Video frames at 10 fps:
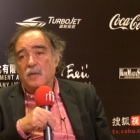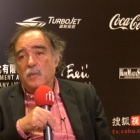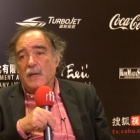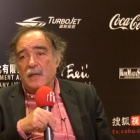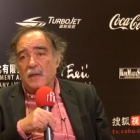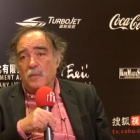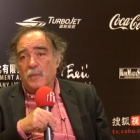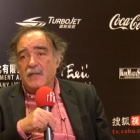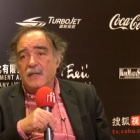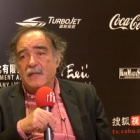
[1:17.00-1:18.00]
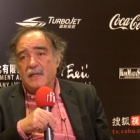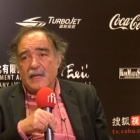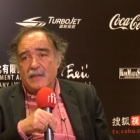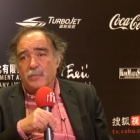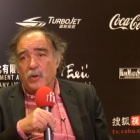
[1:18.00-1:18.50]
uma, uma
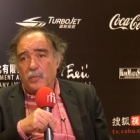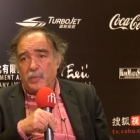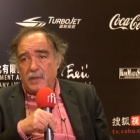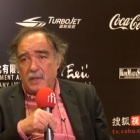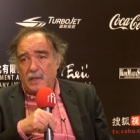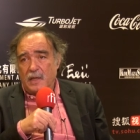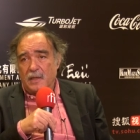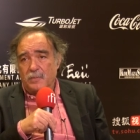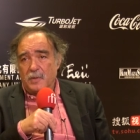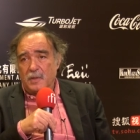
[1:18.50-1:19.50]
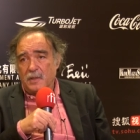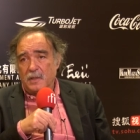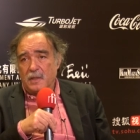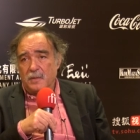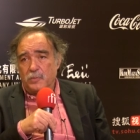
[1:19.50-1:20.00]
identidade própria, ela
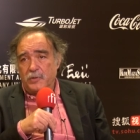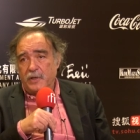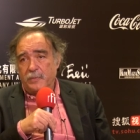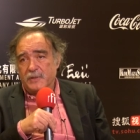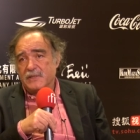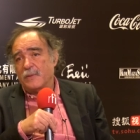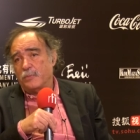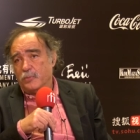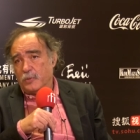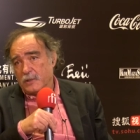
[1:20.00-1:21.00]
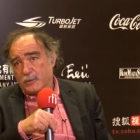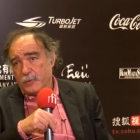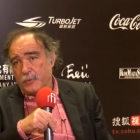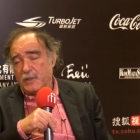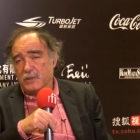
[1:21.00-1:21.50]
eh, que poderia passar por as
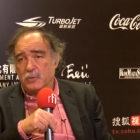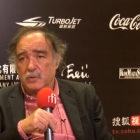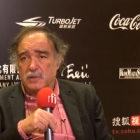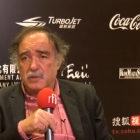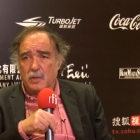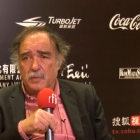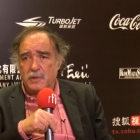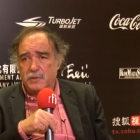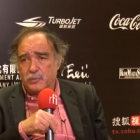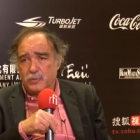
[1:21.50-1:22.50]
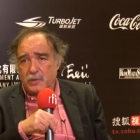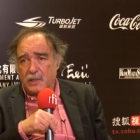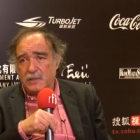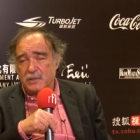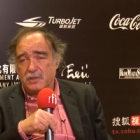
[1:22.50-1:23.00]
primeiras segundas obras, por
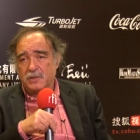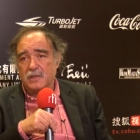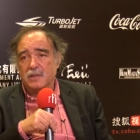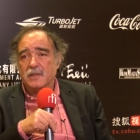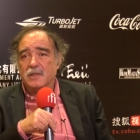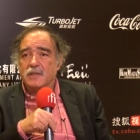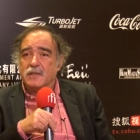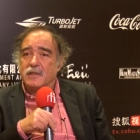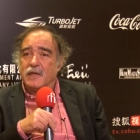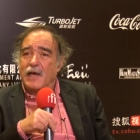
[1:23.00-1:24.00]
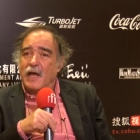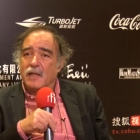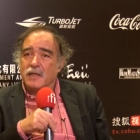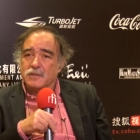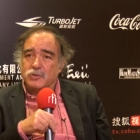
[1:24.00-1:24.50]
grandes eh,
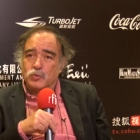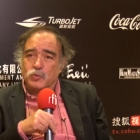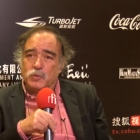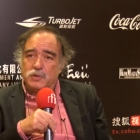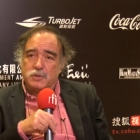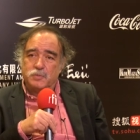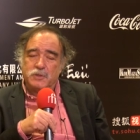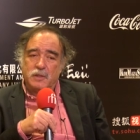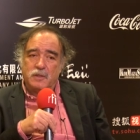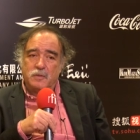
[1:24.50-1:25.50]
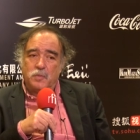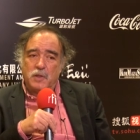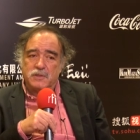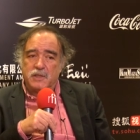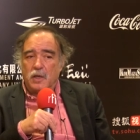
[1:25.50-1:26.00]
galas, tudo isso, portanto,
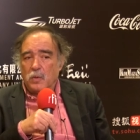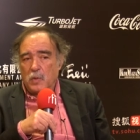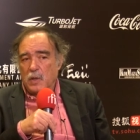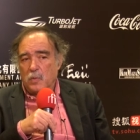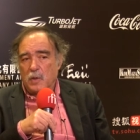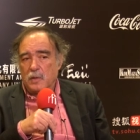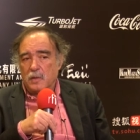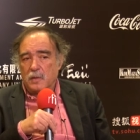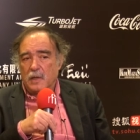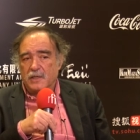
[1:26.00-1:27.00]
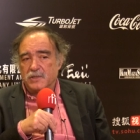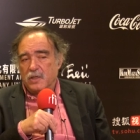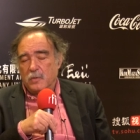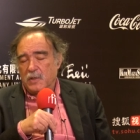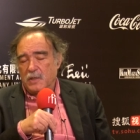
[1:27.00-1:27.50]
penso que é uma, uma acho
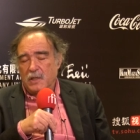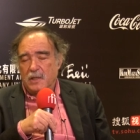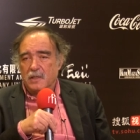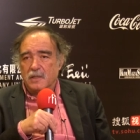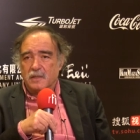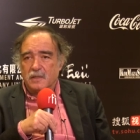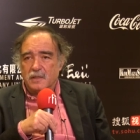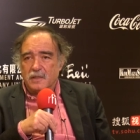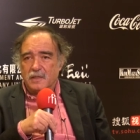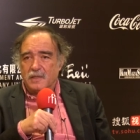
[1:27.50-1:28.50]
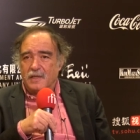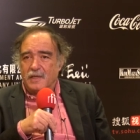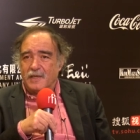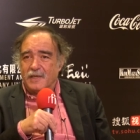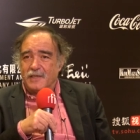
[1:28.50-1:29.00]
que é uma ideia
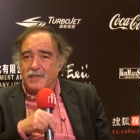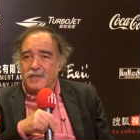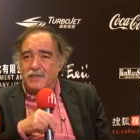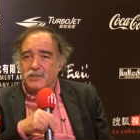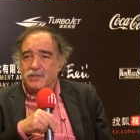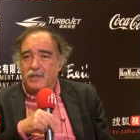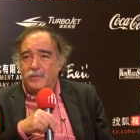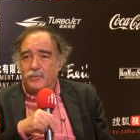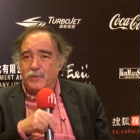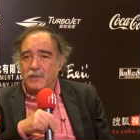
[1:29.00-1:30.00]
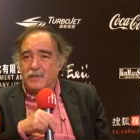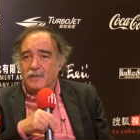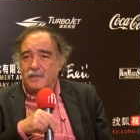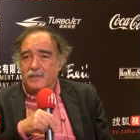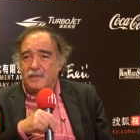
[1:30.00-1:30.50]
uh, extremamente